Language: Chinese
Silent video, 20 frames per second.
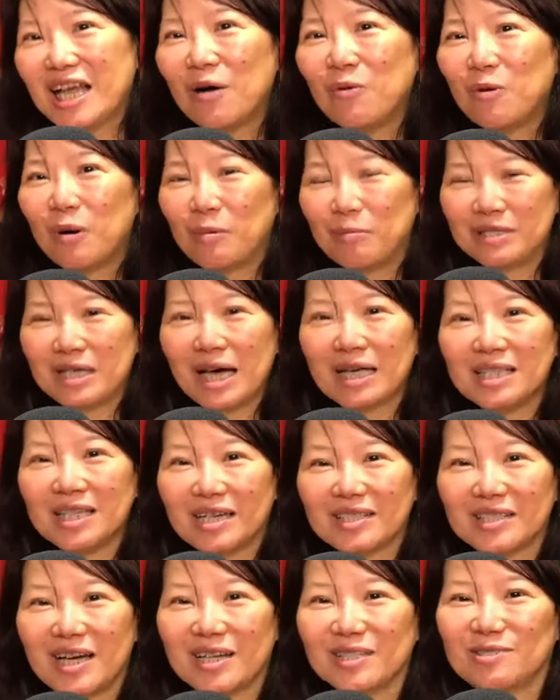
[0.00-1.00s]
那我们家
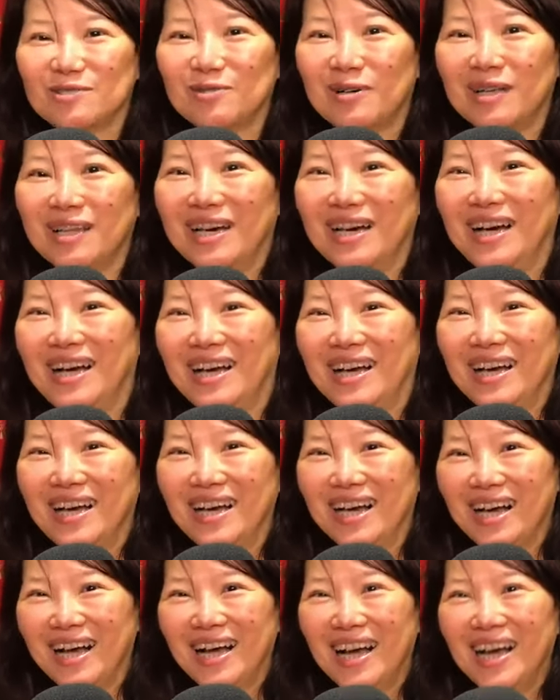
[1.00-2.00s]
常常做了。
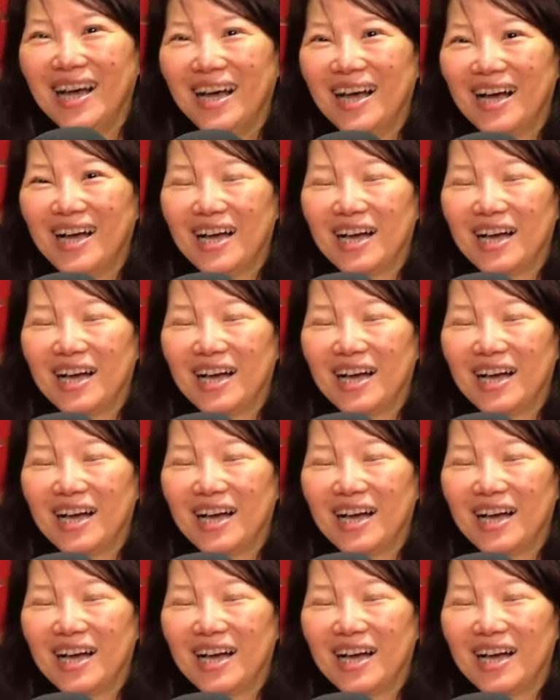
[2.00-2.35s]
你们的老